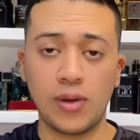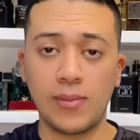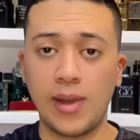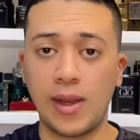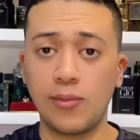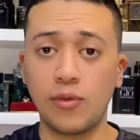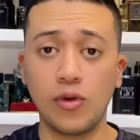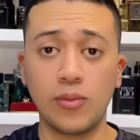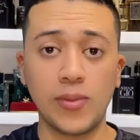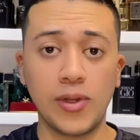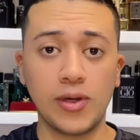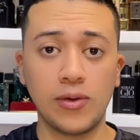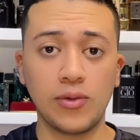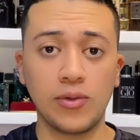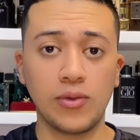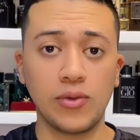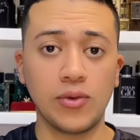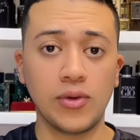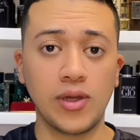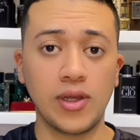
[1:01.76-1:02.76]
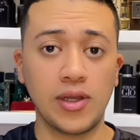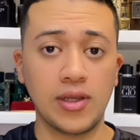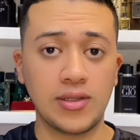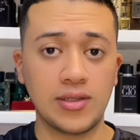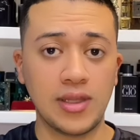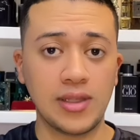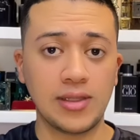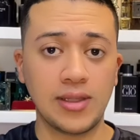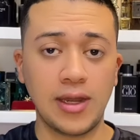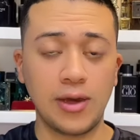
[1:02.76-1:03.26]
اللي معمول منه آه،
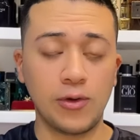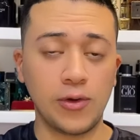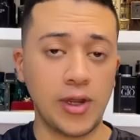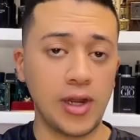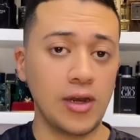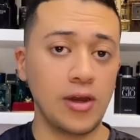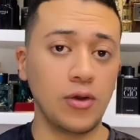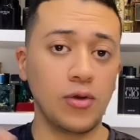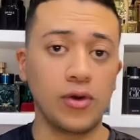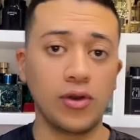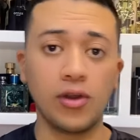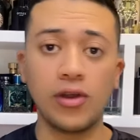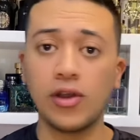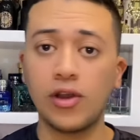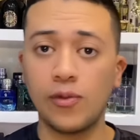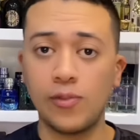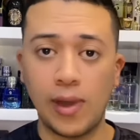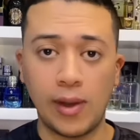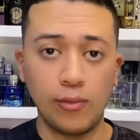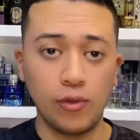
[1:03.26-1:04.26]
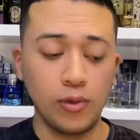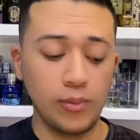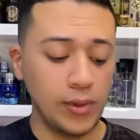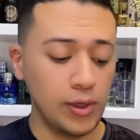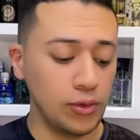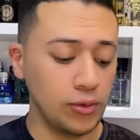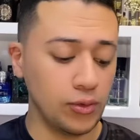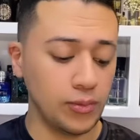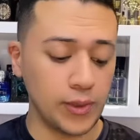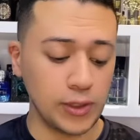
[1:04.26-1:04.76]
سانتال رويال اللي ورايا ومعمول
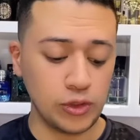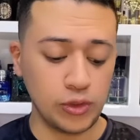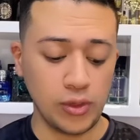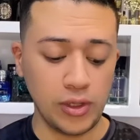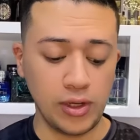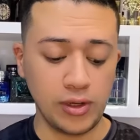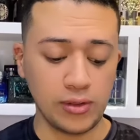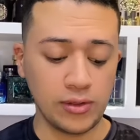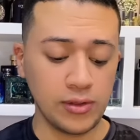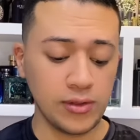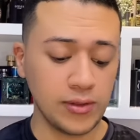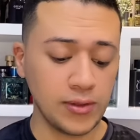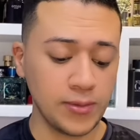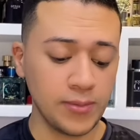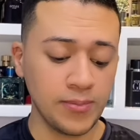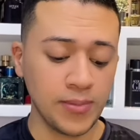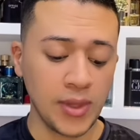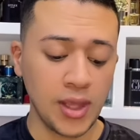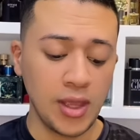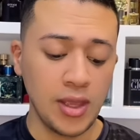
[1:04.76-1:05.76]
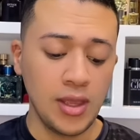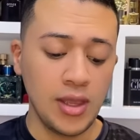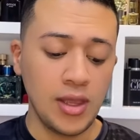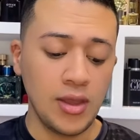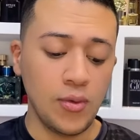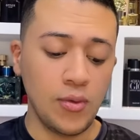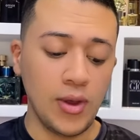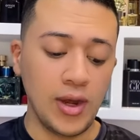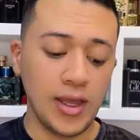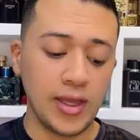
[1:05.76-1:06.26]
منه باتشولي اردنت
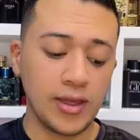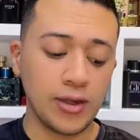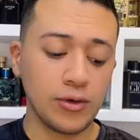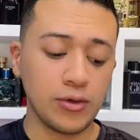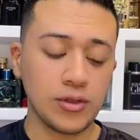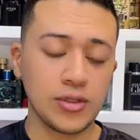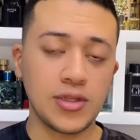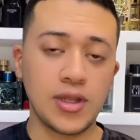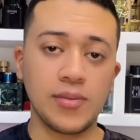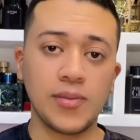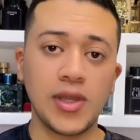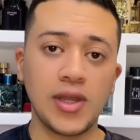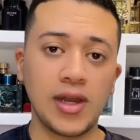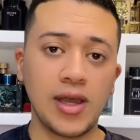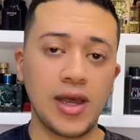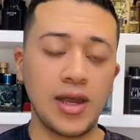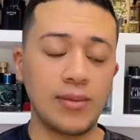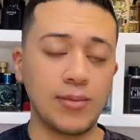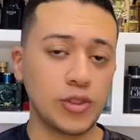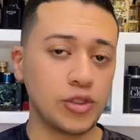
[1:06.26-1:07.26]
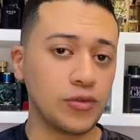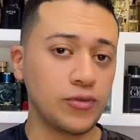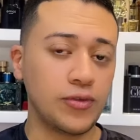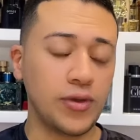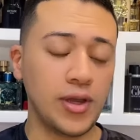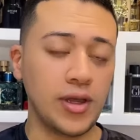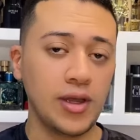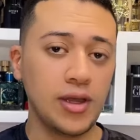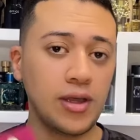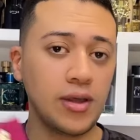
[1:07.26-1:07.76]
ولكن روز اميره انا
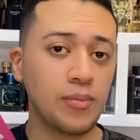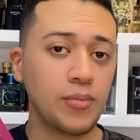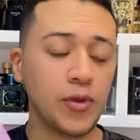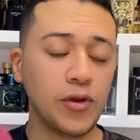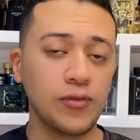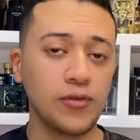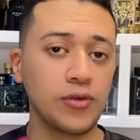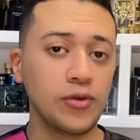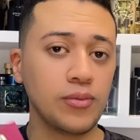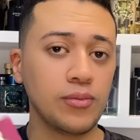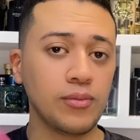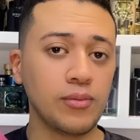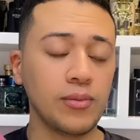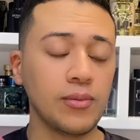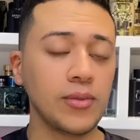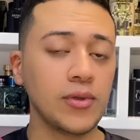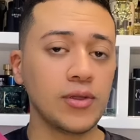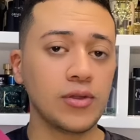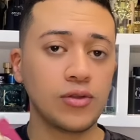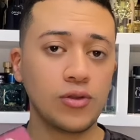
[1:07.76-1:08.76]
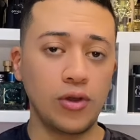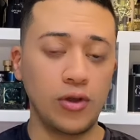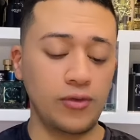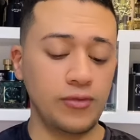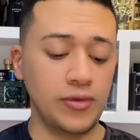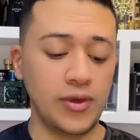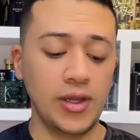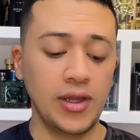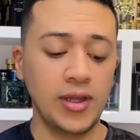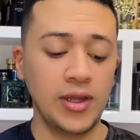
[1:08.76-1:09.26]
بشوفها برفيوم
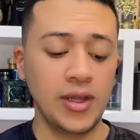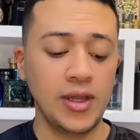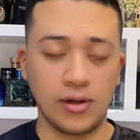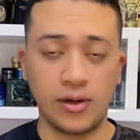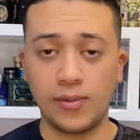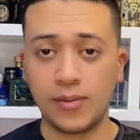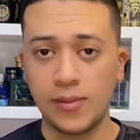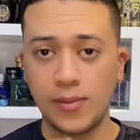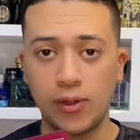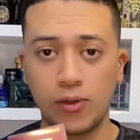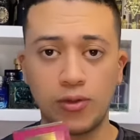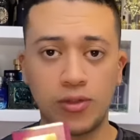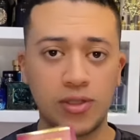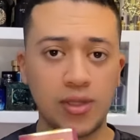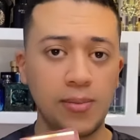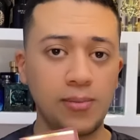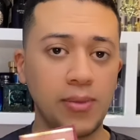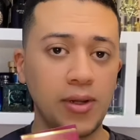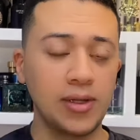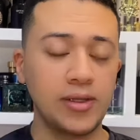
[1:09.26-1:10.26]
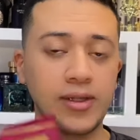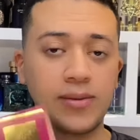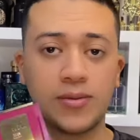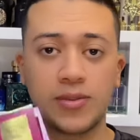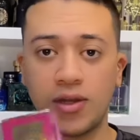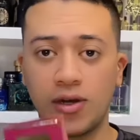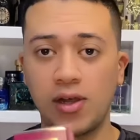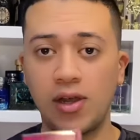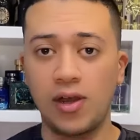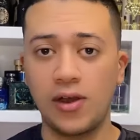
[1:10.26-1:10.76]
تحفه جربت منه السامبل دي
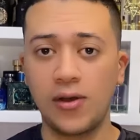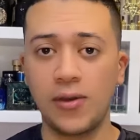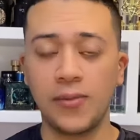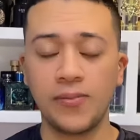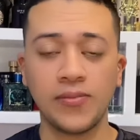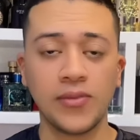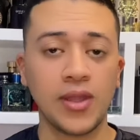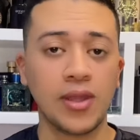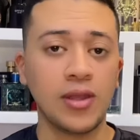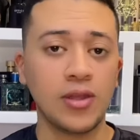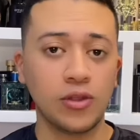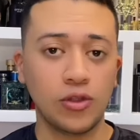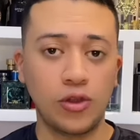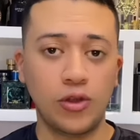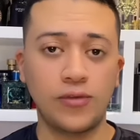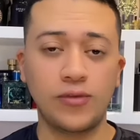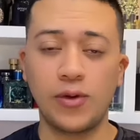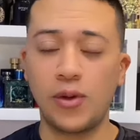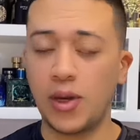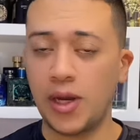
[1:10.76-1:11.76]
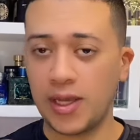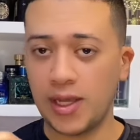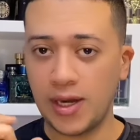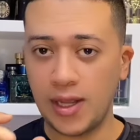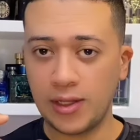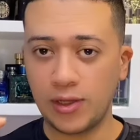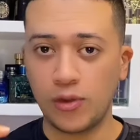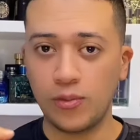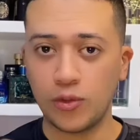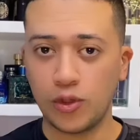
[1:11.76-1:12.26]
بصراحه تحفه ولكن
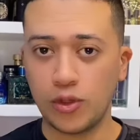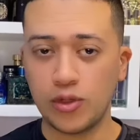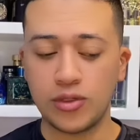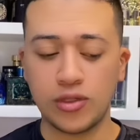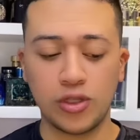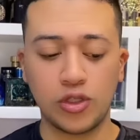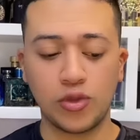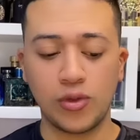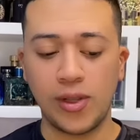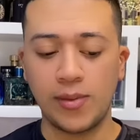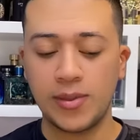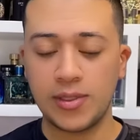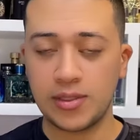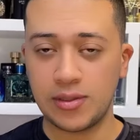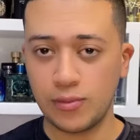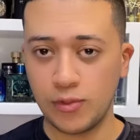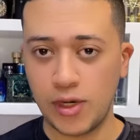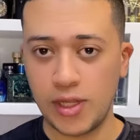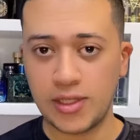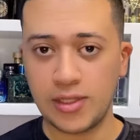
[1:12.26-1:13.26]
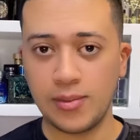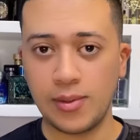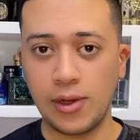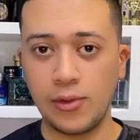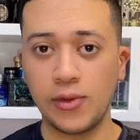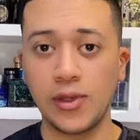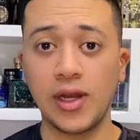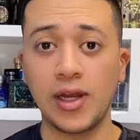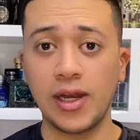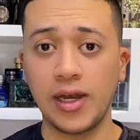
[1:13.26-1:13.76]
اداؤه متوسط شويه بس مناسب
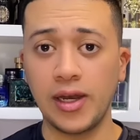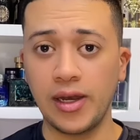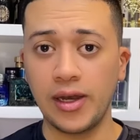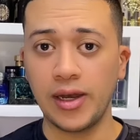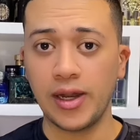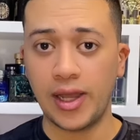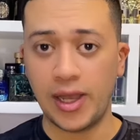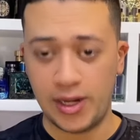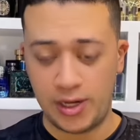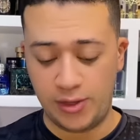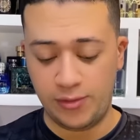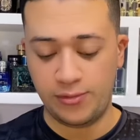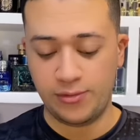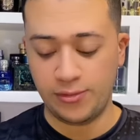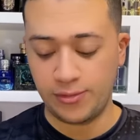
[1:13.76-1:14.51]
قوي للخريف